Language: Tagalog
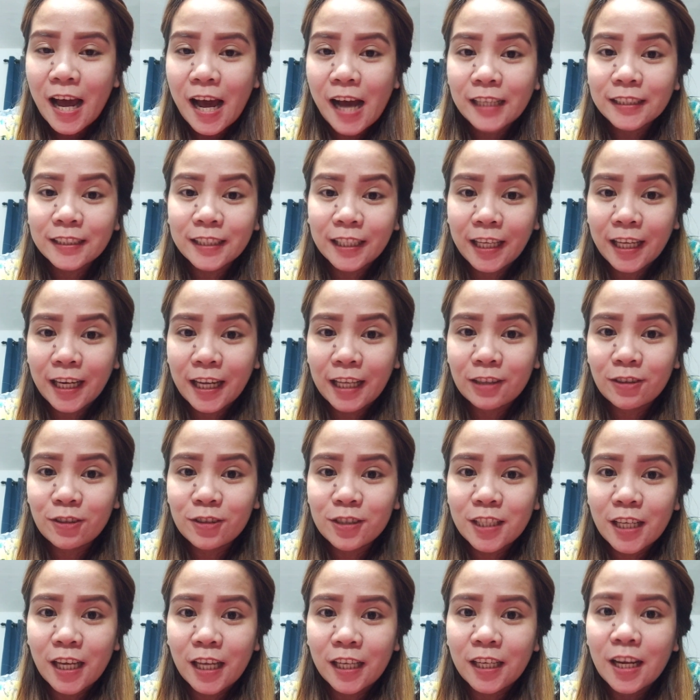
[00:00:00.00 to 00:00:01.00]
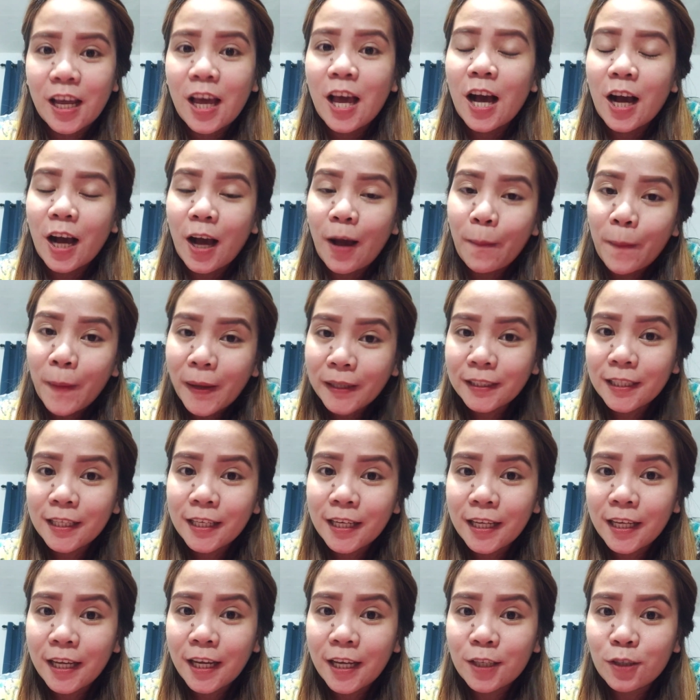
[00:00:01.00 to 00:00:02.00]
ang sekreto diyan. Kapag
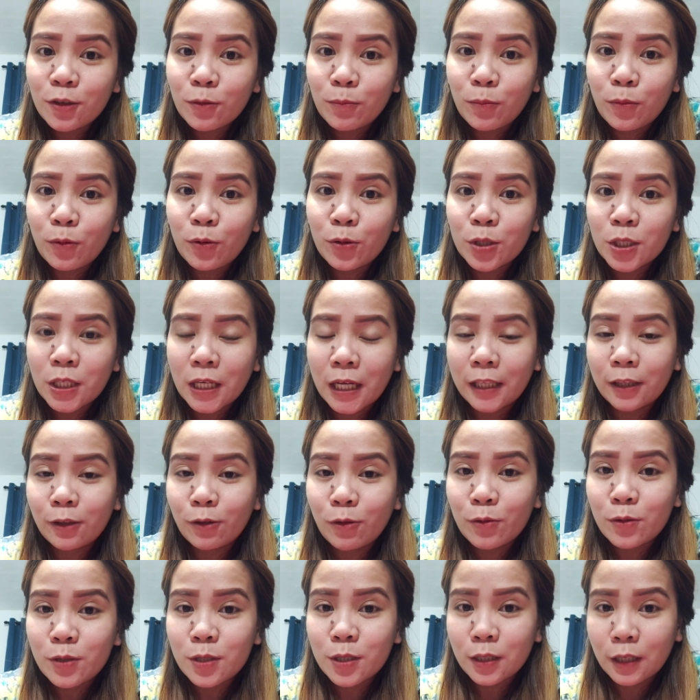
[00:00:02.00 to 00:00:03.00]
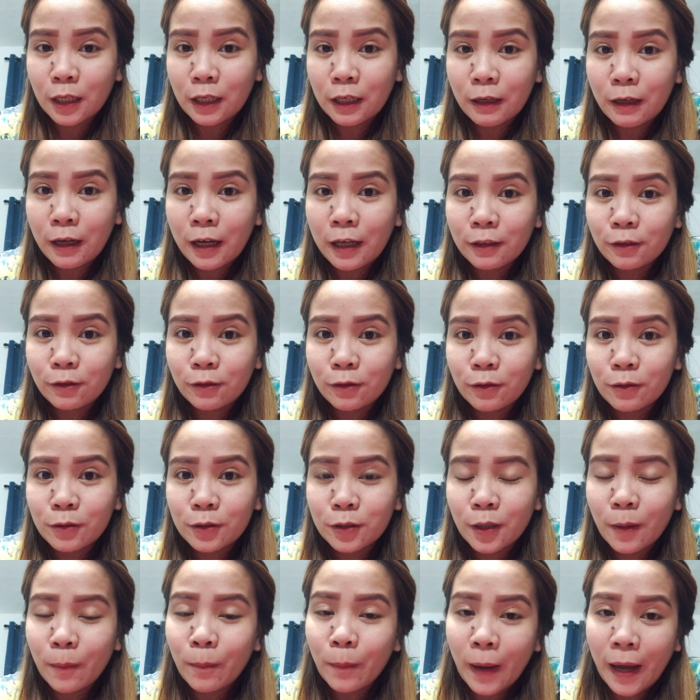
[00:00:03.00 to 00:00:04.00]
nilagay niyo po siya doon sa
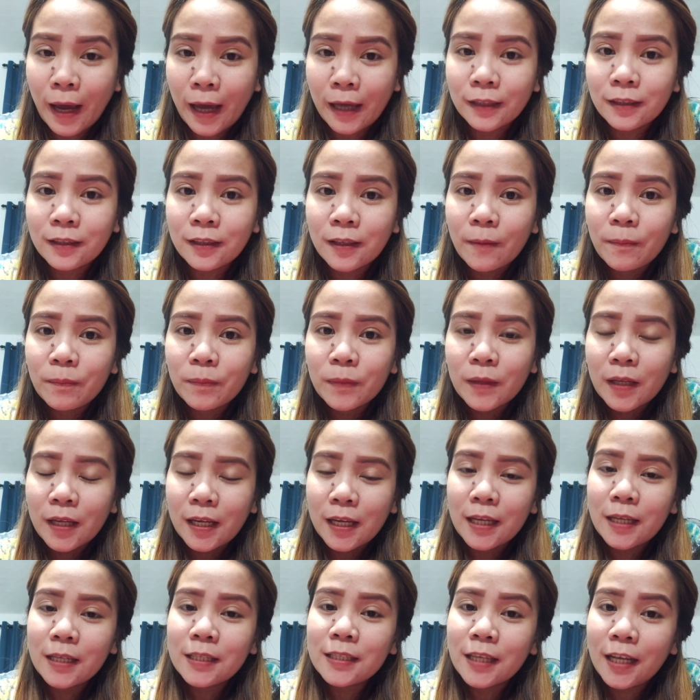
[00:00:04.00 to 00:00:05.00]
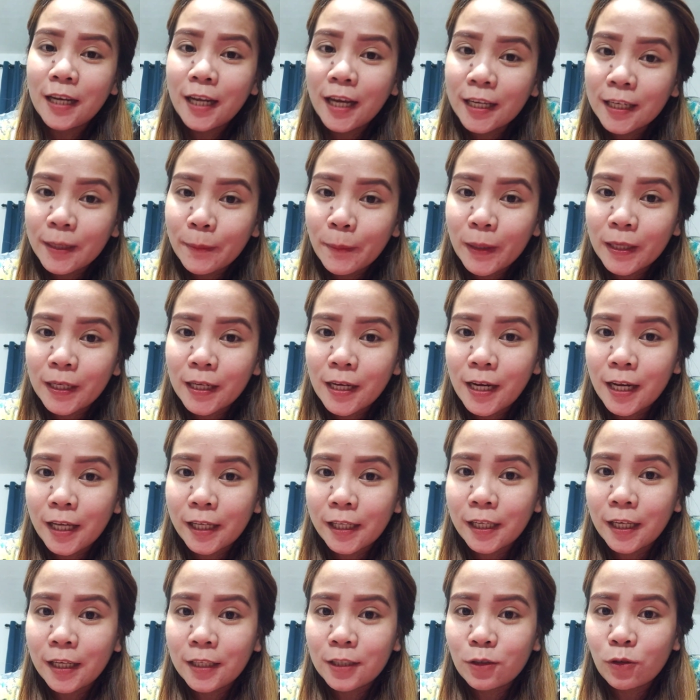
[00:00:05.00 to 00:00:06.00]
ano, sapat, isa lang na
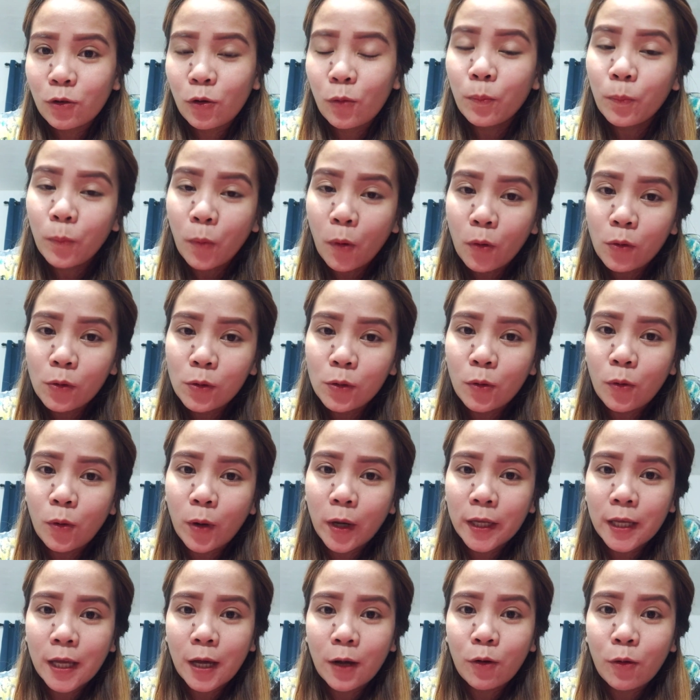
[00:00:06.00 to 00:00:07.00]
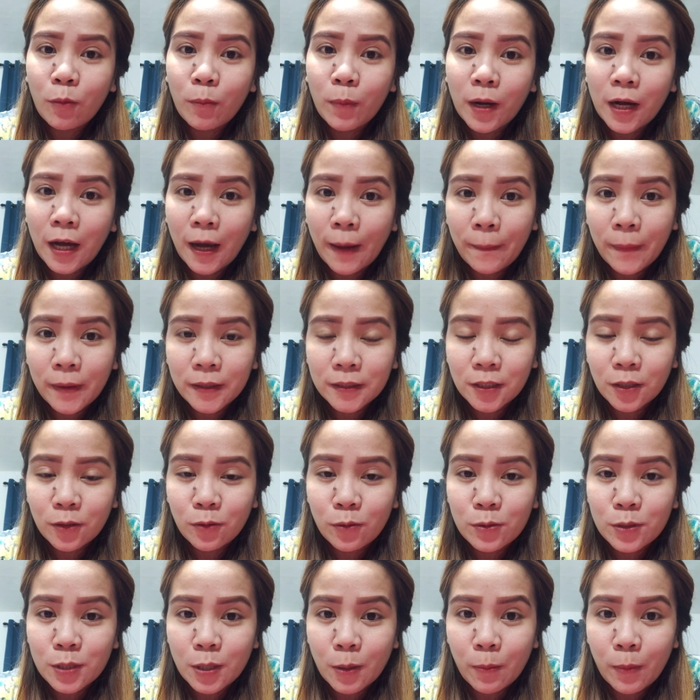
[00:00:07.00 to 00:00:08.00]
paglalagyan nyo pole o kaya gumagapang siya
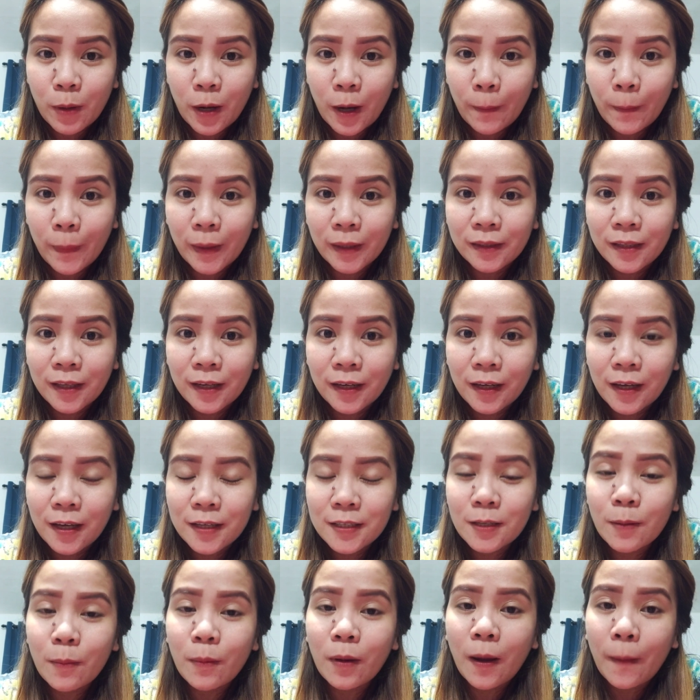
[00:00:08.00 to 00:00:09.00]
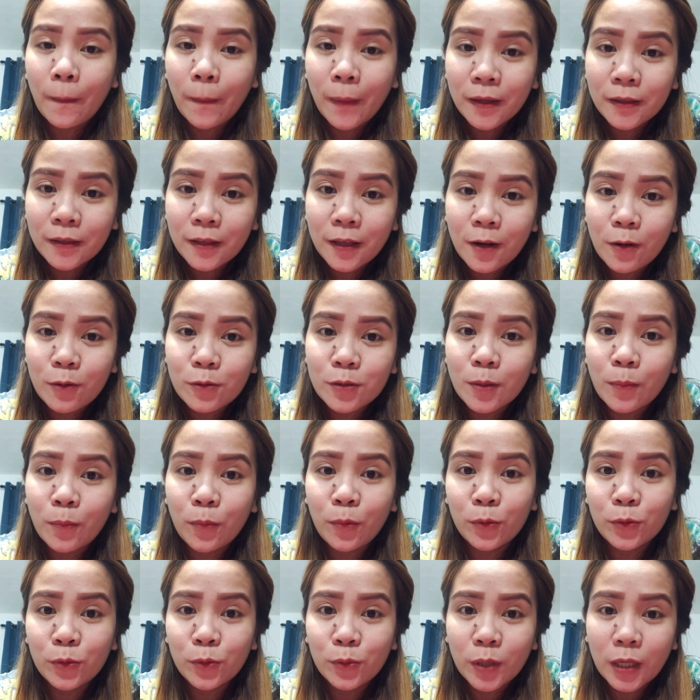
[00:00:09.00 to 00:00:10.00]
doon sa mga pader. Kasi sa mga pader o sa
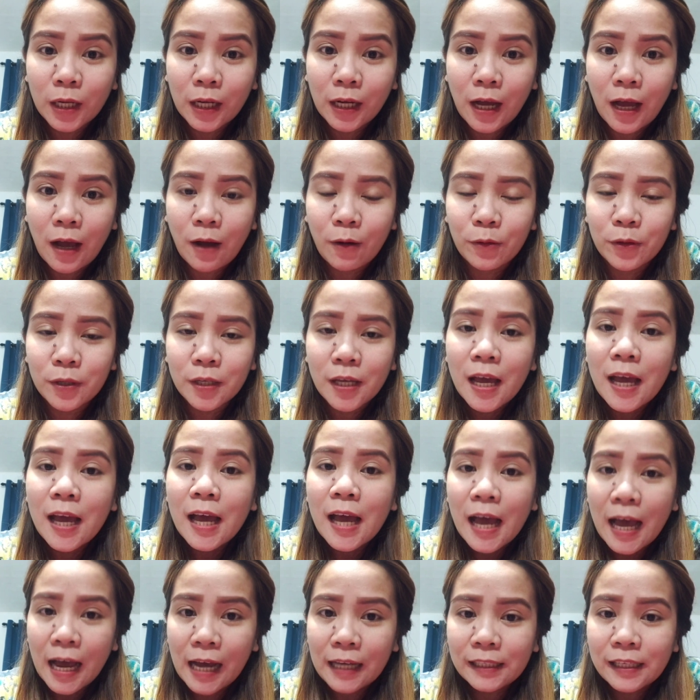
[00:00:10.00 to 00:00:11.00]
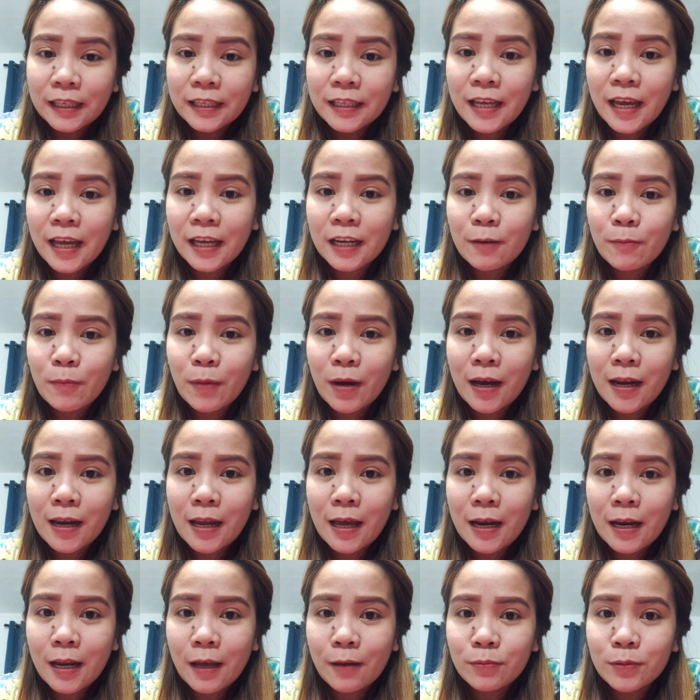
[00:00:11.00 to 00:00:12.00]
puno ng kahoy, ang nangyari mga
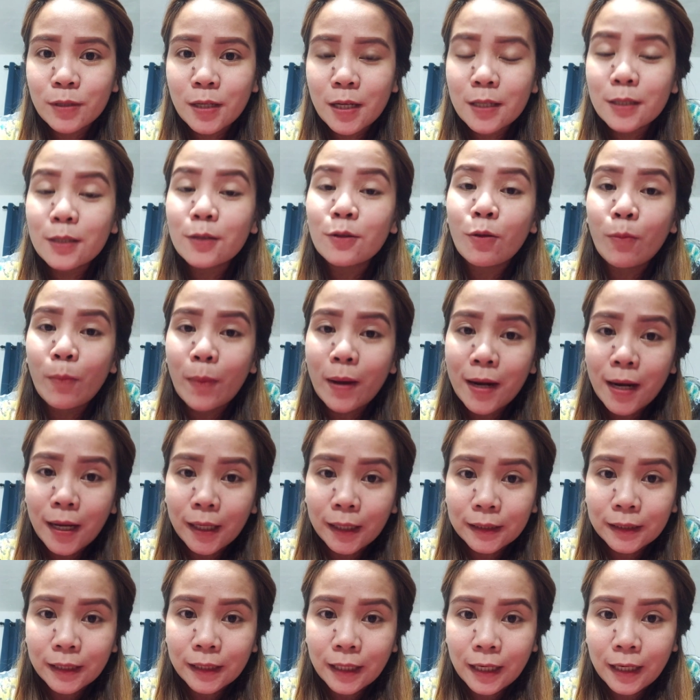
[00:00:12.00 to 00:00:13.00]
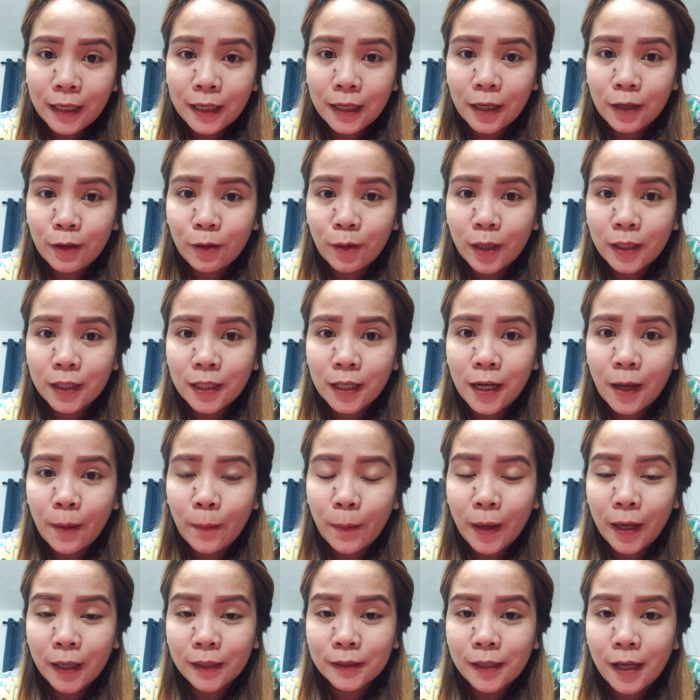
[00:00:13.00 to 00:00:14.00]
lalabs is lumalaki talaga yung
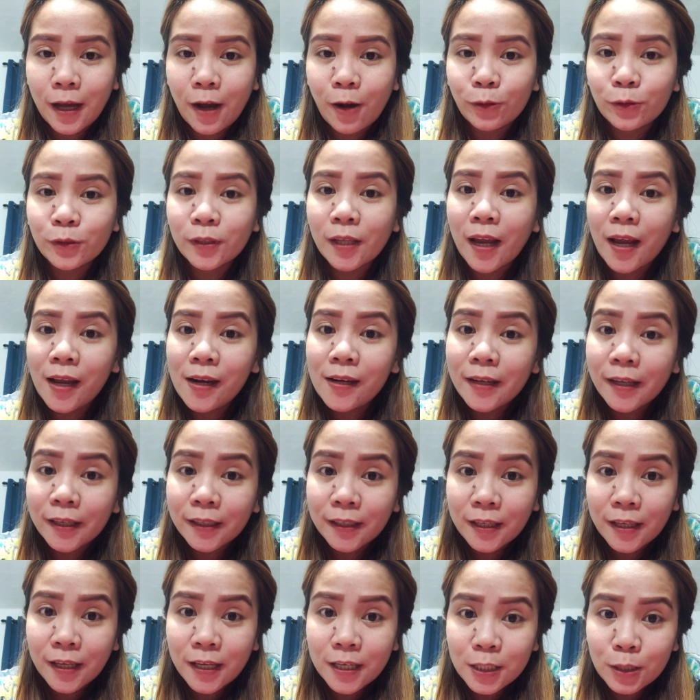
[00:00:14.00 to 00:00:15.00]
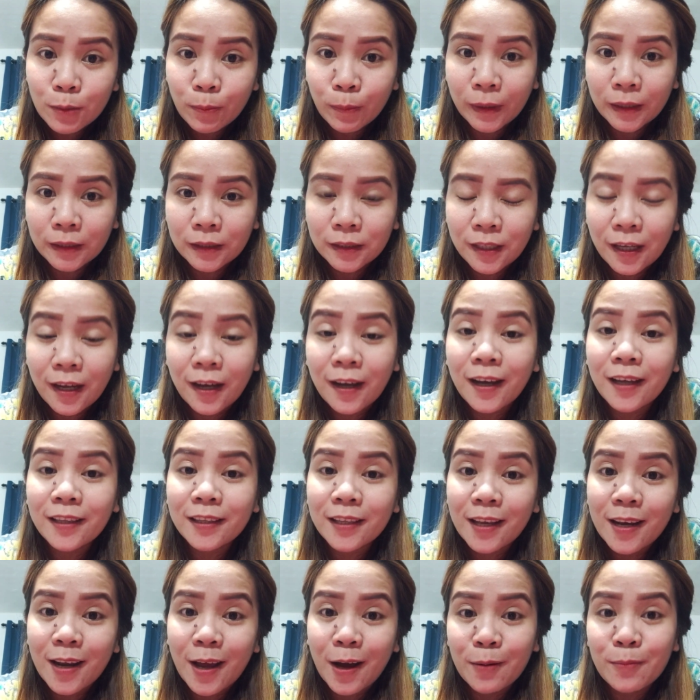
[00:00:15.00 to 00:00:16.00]
kanilang mga daon dahil lagi expand ang
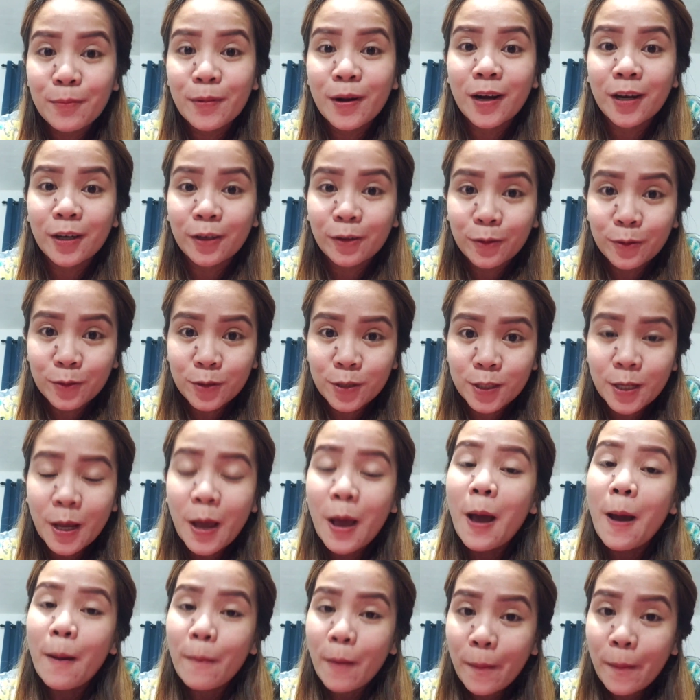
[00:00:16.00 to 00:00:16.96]
kanilang mga roots.